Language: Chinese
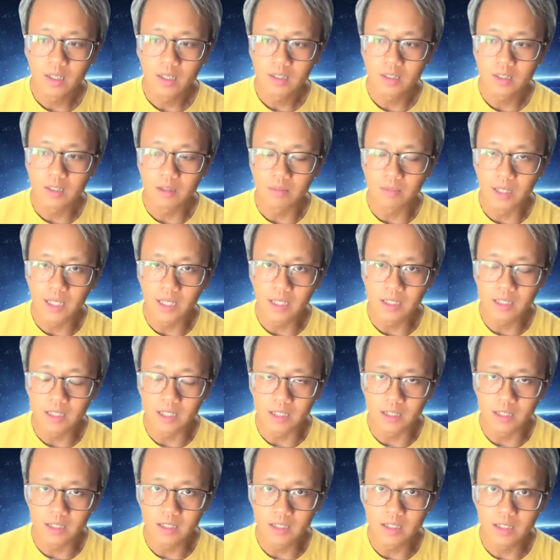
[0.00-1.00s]
怎么样成
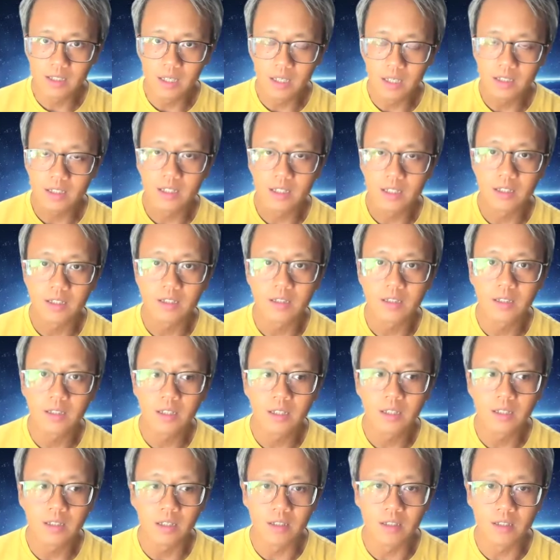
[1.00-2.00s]
让这个事
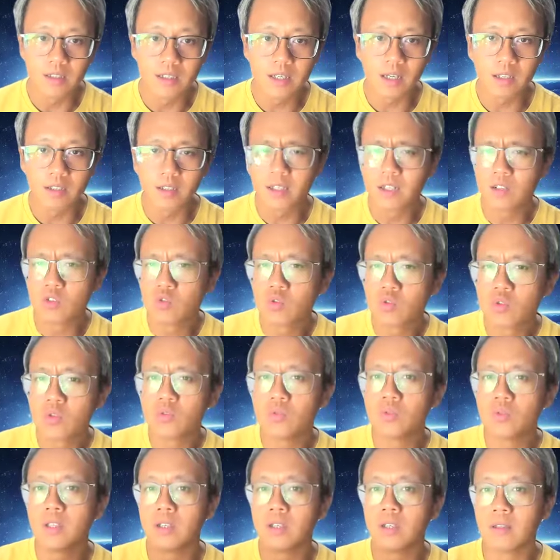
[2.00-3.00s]
业成长的一个具
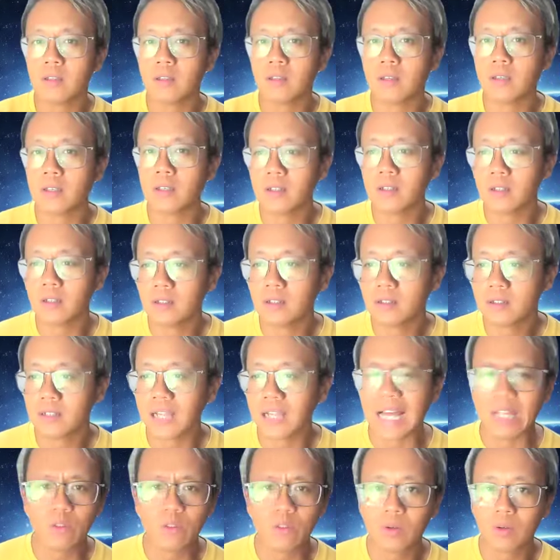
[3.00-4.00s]
体的一个
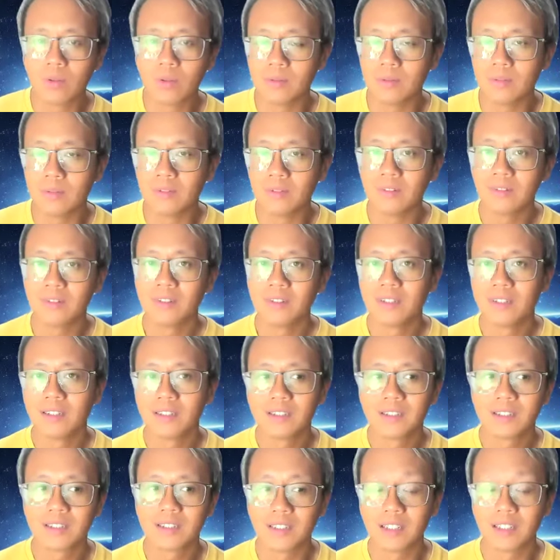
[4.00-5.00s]
蓝图，
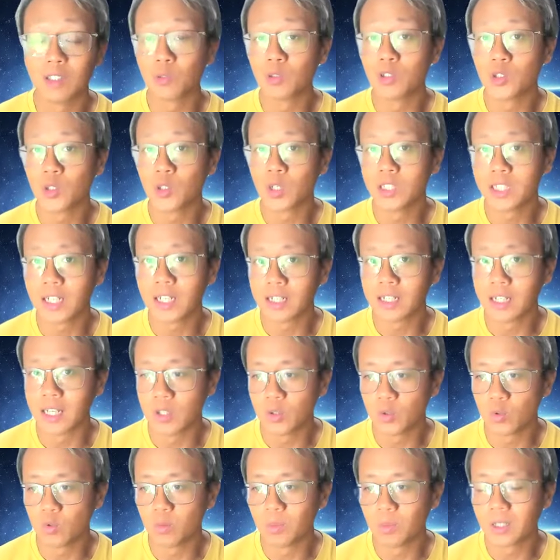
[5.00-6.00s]
很多人喜欢讲蓝
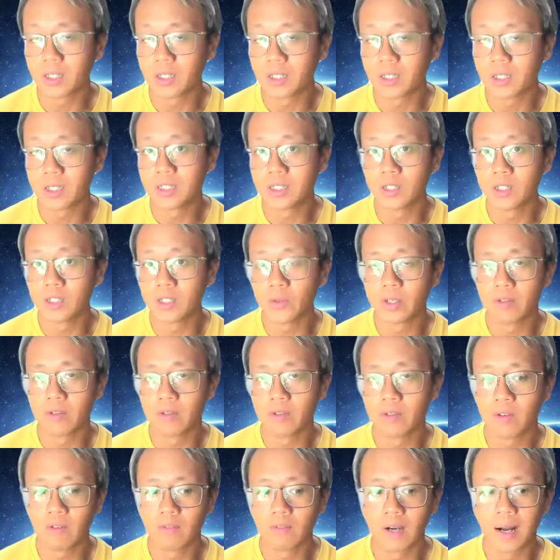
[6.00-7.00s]
图嘛，跟策略
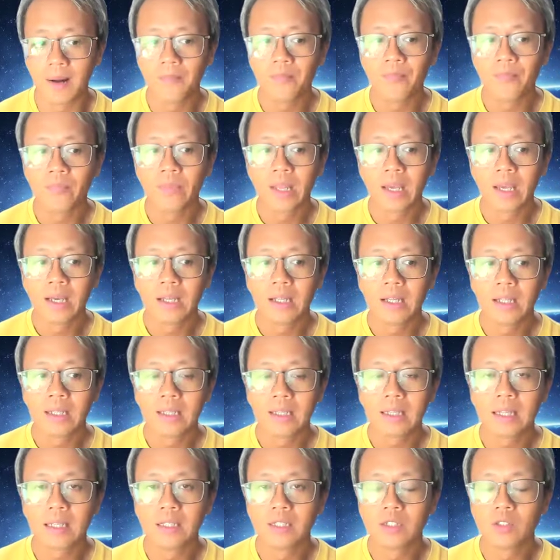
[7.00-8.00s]
跟方法。
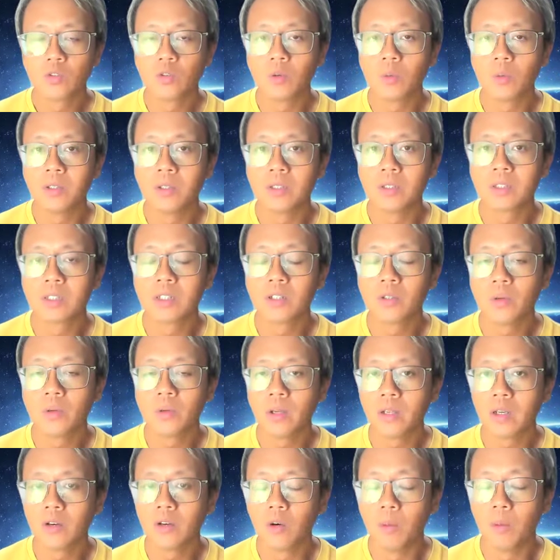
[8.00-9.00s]
但是我们的策
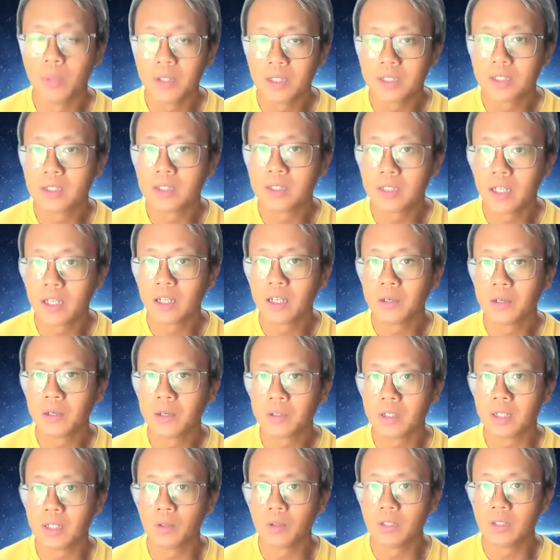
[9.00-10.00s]
略，我们的事业也有
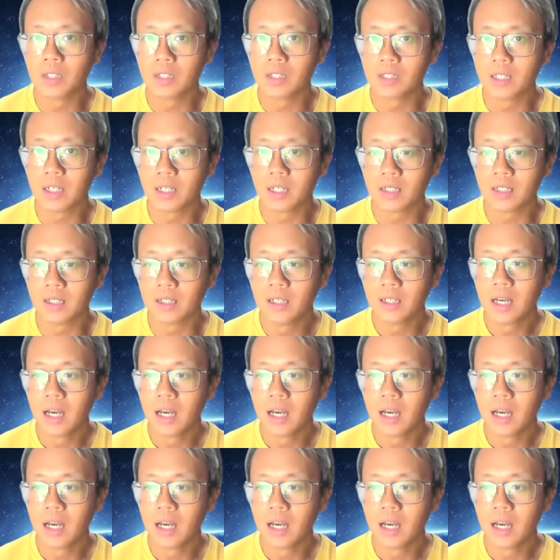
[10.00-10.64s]
可能会成长的，